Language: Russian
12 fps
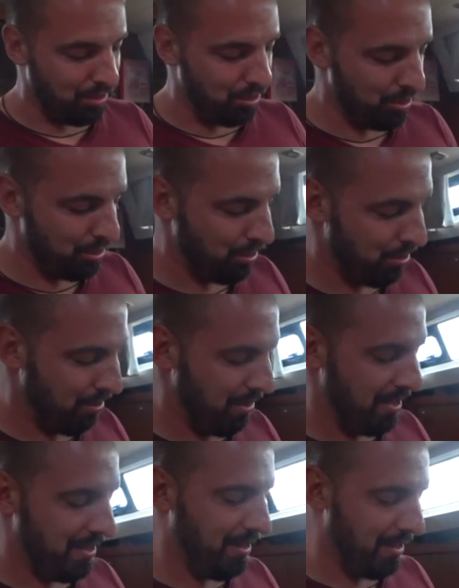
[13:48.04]
лодку.
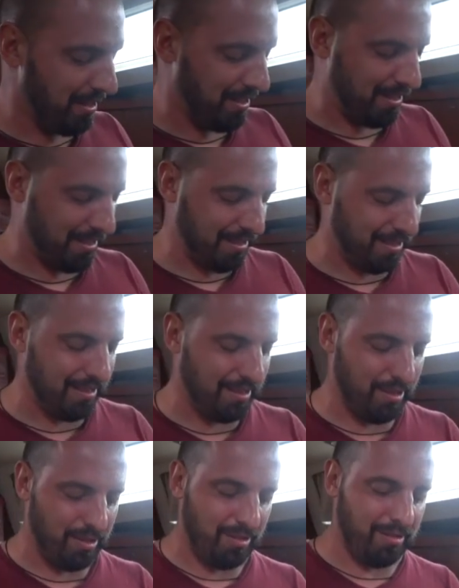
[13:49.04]
Адина
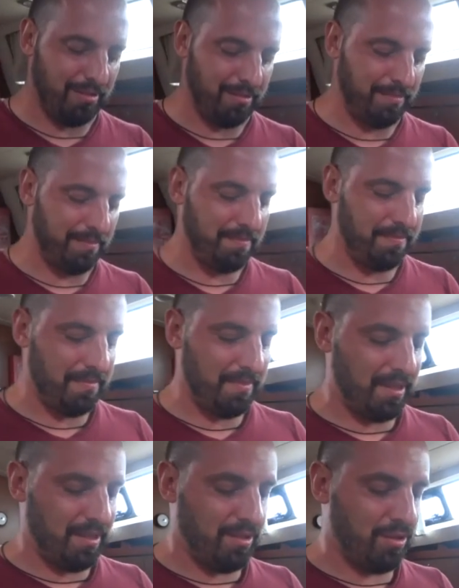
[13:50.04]
сказала, э,
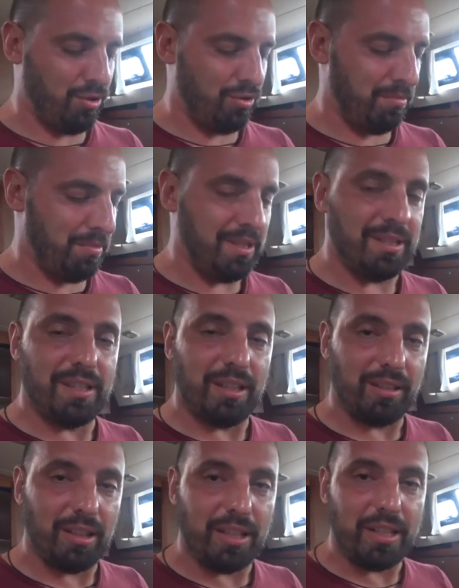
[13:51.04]
что мы
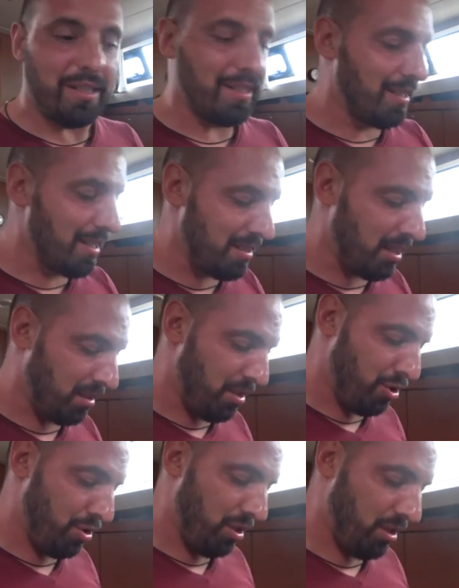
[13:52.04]
сделали
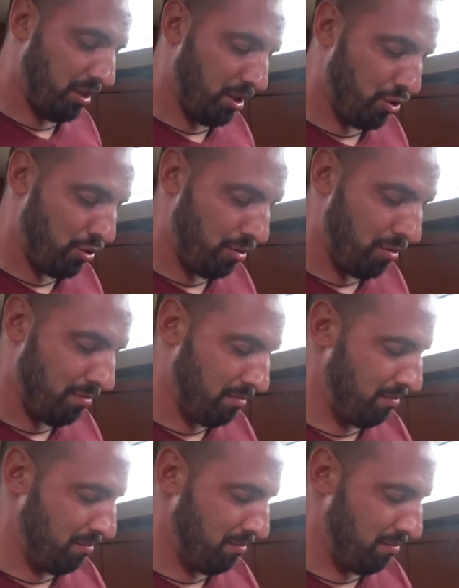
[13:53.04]
недостаточно Помыв хорошо. два